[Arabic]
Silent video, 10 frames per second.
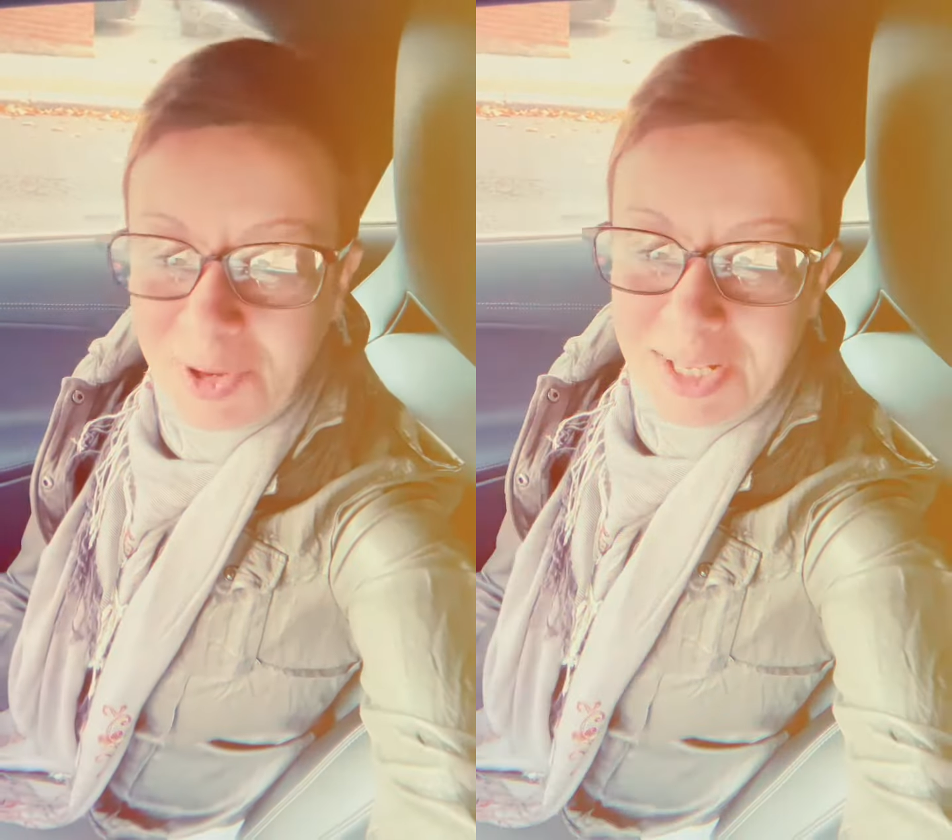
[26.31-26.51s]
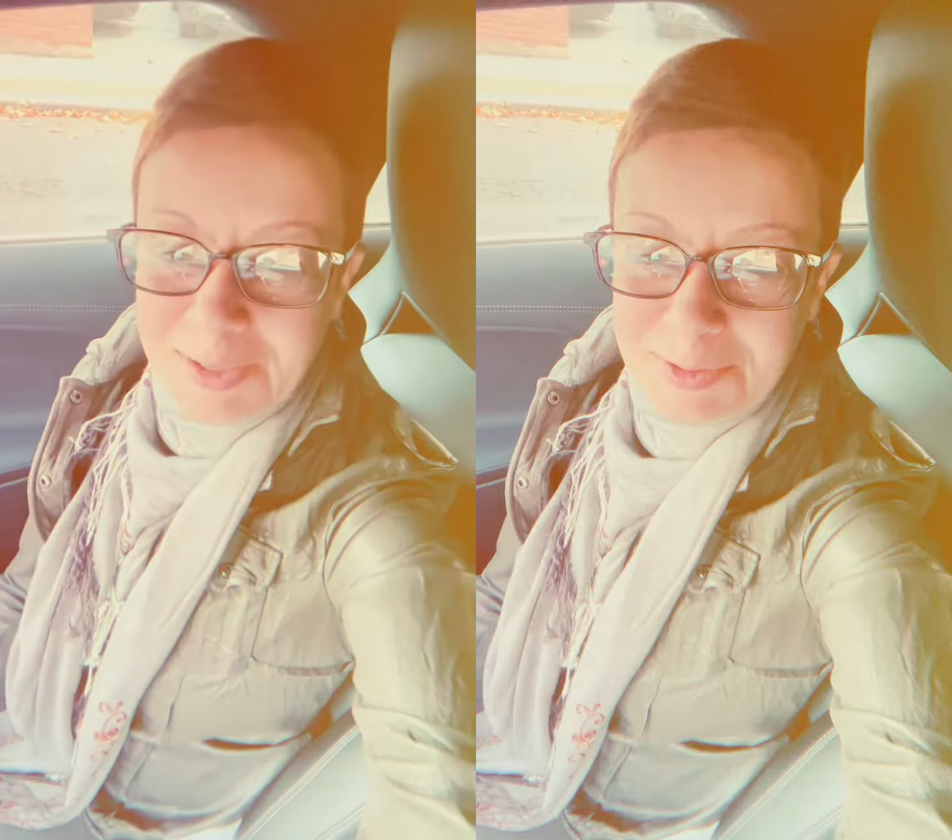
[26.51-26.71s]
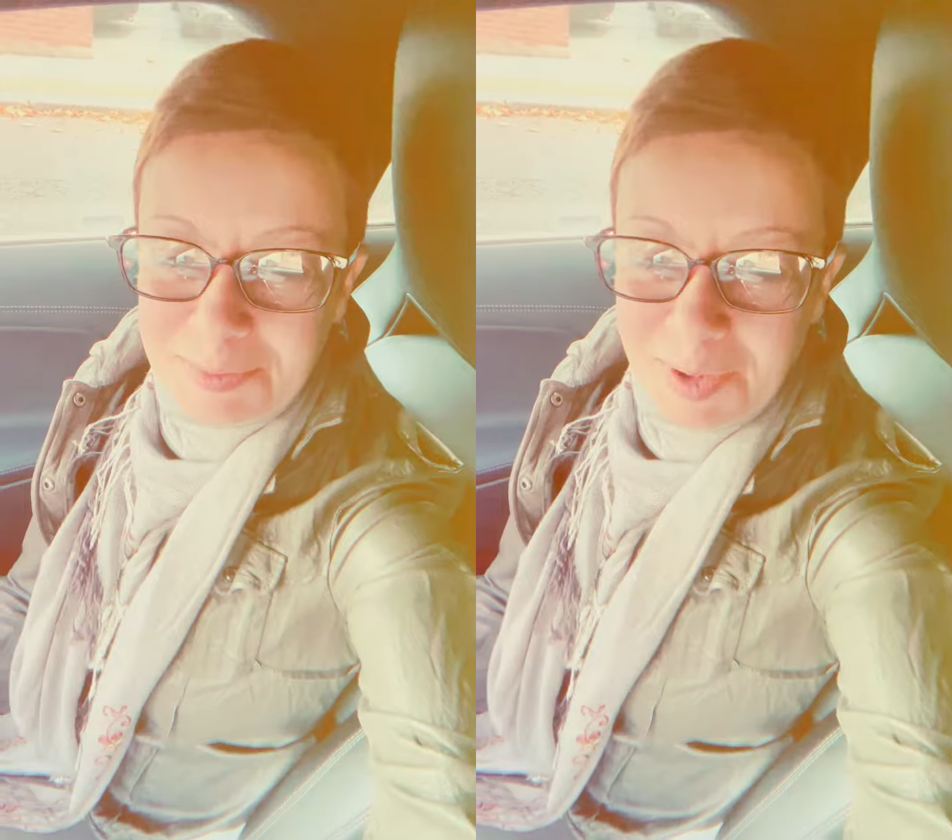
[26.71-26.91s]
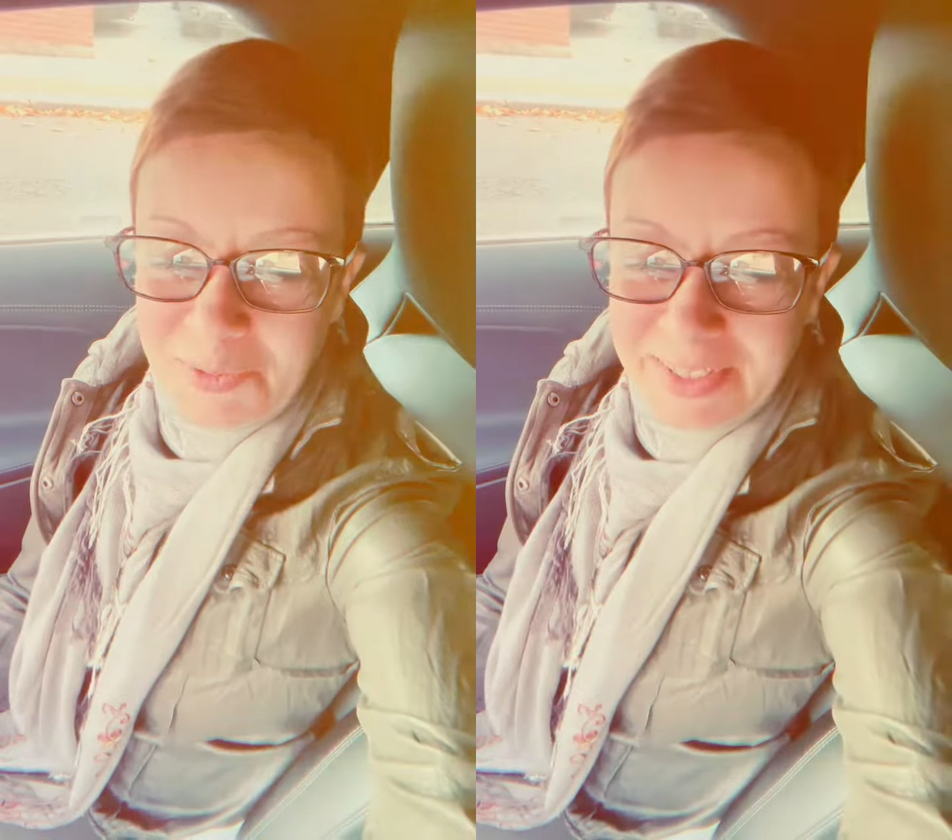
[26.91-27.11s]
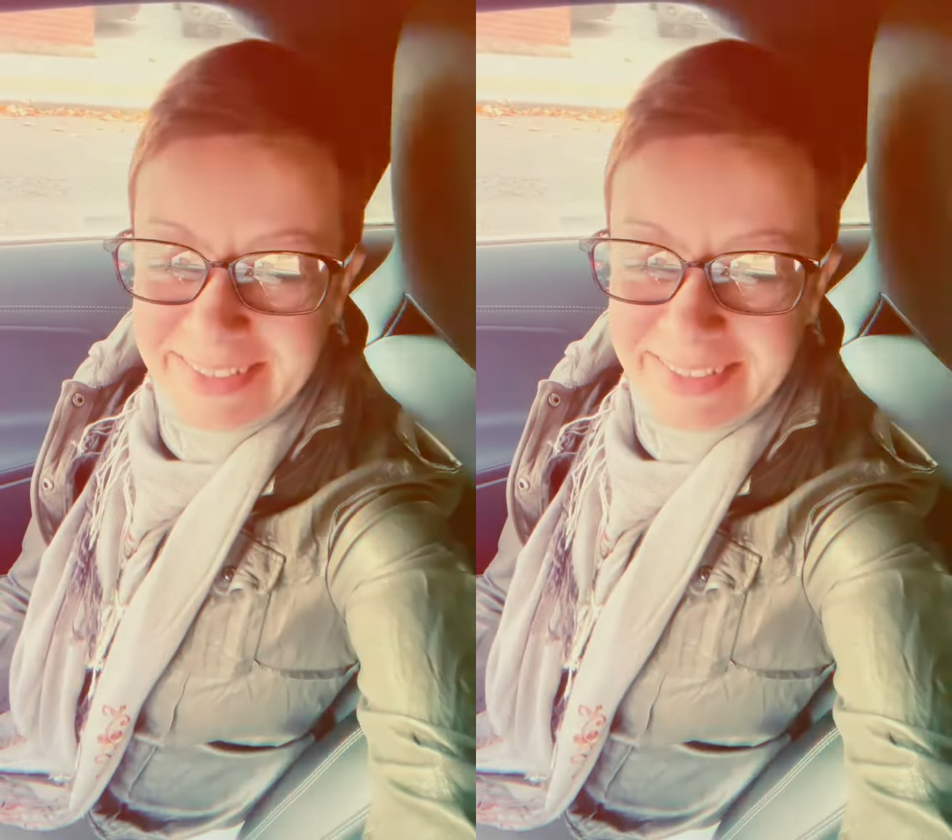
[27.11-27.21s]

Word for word: عليها واسمعوها